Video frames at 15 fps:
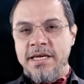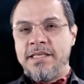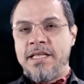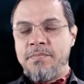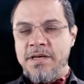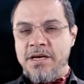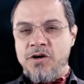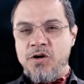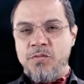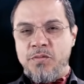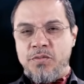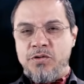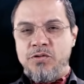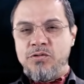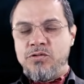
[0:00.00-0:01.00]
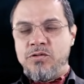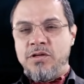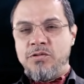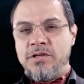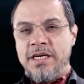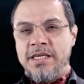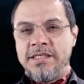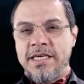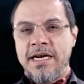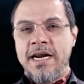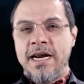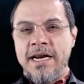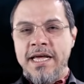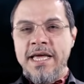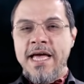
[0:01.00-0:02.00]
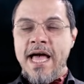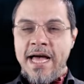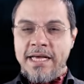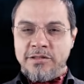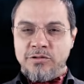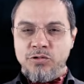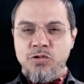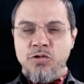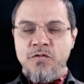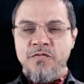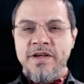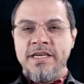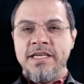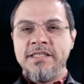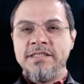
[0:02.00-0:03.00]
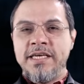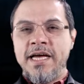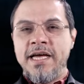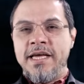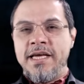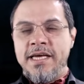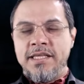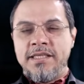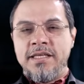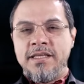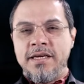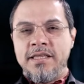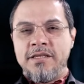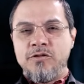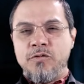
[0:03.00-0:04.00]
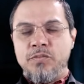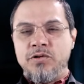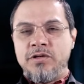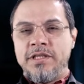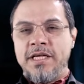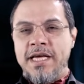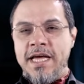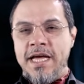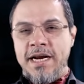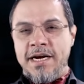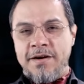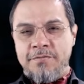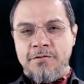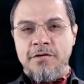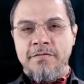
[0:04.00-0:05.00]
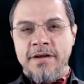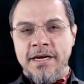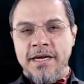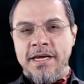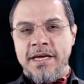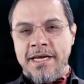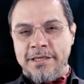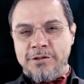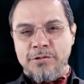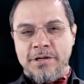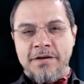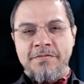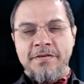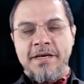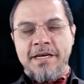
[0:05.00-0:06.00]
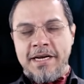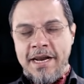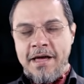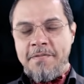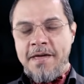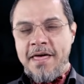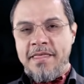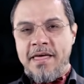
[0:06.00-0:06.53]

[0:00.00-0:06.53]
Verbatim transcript: también como producto de utilizar la ley a su conveniencia y tener de soporte el revólver que su jefe le había